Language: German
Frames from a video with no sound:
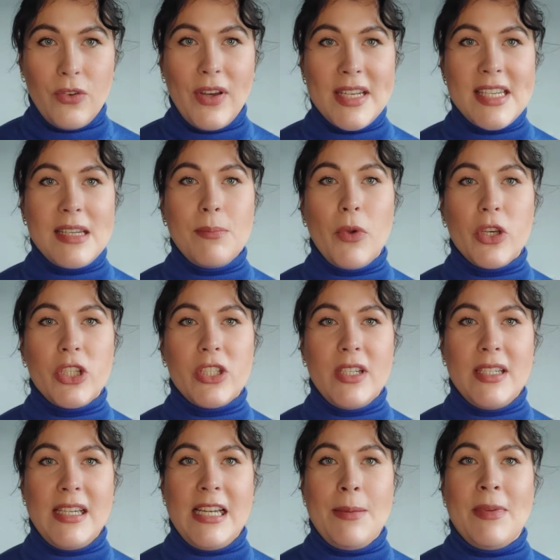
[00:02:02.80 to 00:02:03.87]
verdienen möchten
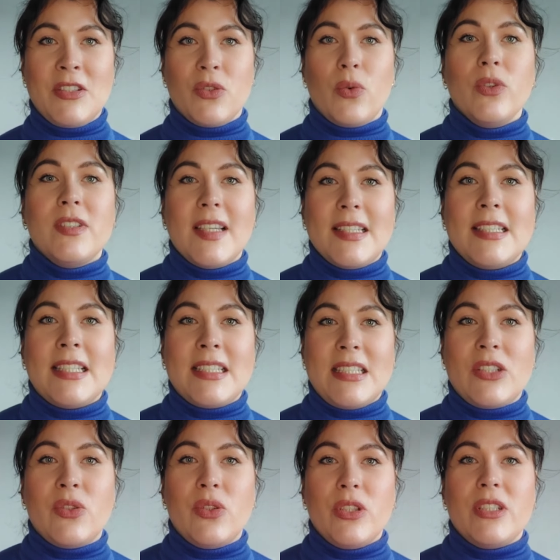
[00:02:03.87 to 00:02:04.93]
in dem Leben. Also grundsätzlich geht
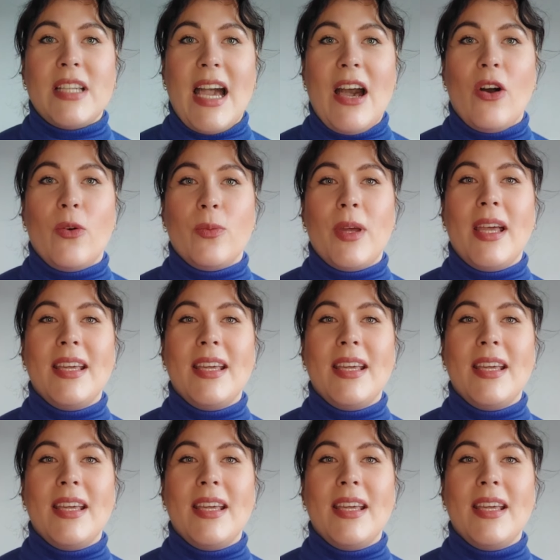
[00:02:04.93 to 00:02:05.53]
es natürlich darum,